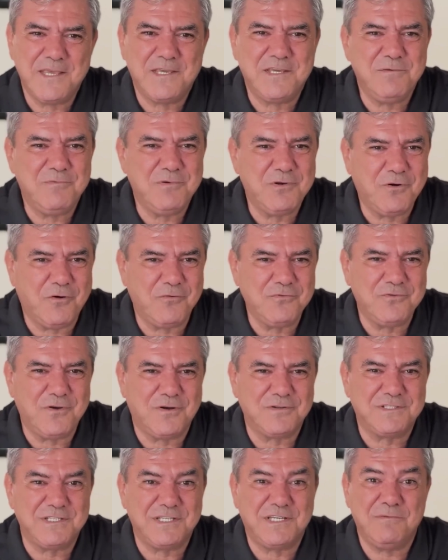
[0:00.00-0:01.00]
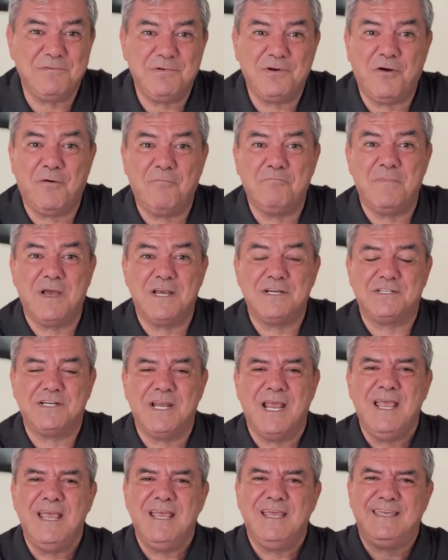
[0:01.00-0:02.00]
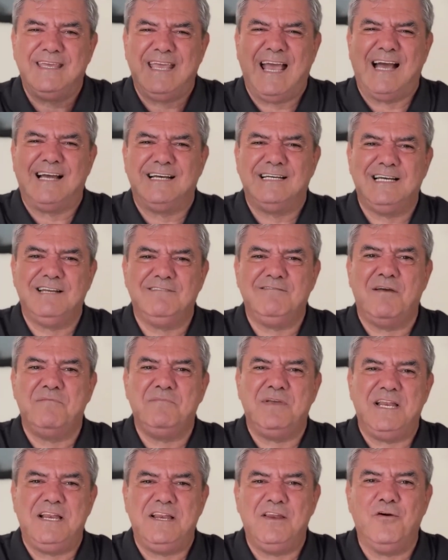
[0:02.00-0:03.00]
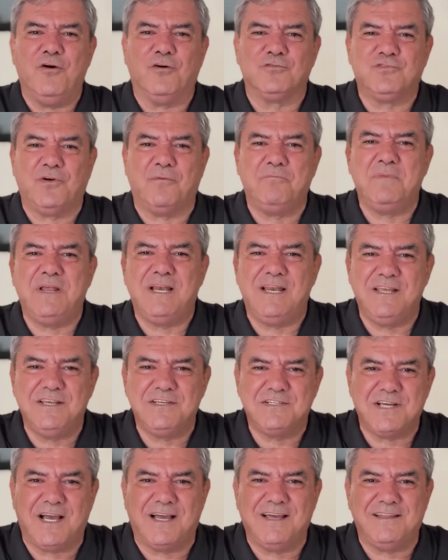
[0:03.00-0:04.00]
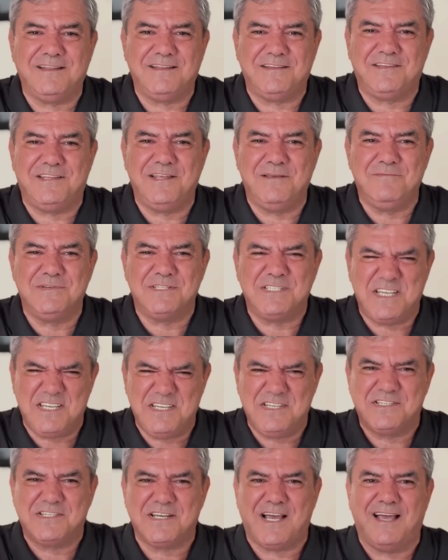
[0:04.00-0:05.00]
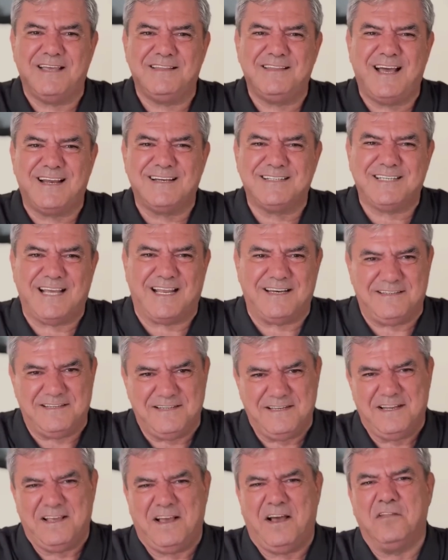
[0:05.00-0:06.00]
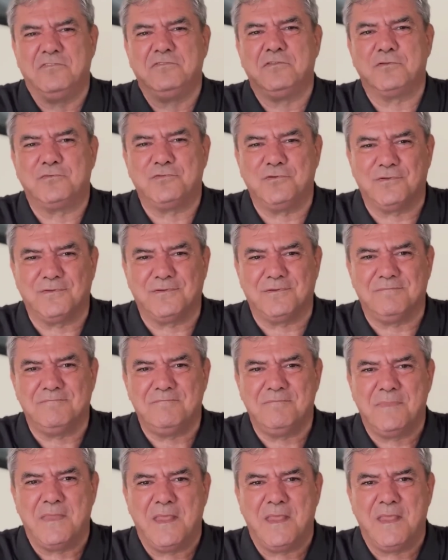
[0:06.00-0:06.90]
2014-2015 yerli ve milli otomobil icat ettiğimizi izah ederken anlatıyordu.